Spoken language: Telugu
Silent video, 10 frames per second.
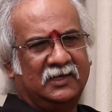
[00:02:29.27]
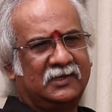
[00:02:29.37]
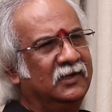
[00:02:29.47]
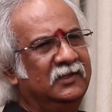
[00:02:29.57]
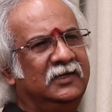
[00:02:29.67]

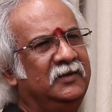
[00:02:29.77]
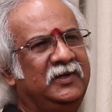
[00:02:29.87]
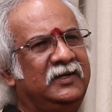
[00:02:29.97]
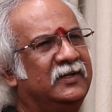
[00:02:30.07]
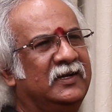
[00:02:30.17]
అక్కర్లేదండి
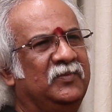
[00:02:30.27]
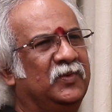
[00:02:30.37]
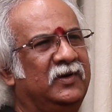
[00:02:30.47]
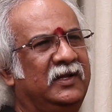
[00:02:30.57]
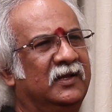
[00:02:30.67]
మీరు ఇంటికి
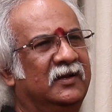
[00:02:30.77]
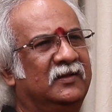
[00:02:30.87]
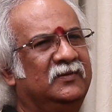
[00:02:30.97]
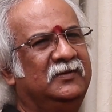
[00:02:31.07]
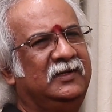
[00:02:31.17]
వెళ్ళిపోండి
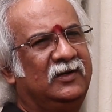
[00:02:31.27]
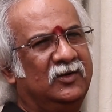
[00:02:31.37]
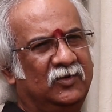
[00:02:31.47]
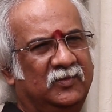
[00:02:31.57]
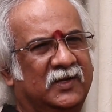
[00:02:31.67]
అన్నారు
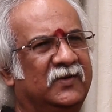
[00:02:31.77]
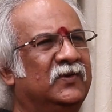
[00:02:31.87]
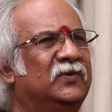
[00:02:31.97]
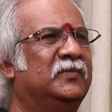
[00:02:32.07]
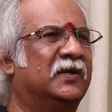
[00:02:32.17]
ఇంట్లో
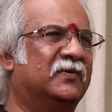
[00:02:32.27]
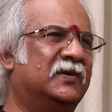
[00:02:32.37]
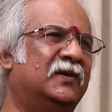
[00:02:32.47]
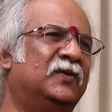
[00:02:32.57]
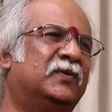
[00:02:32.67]
మనవలు
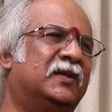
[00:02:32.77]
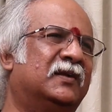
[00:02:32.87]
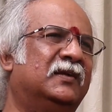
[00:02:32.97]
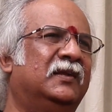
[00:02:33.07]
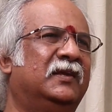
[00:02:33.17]
మనవరాళ్ళు
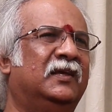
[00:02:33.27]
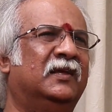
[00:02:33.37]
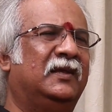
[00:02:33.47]
ఉన్నారు కదండి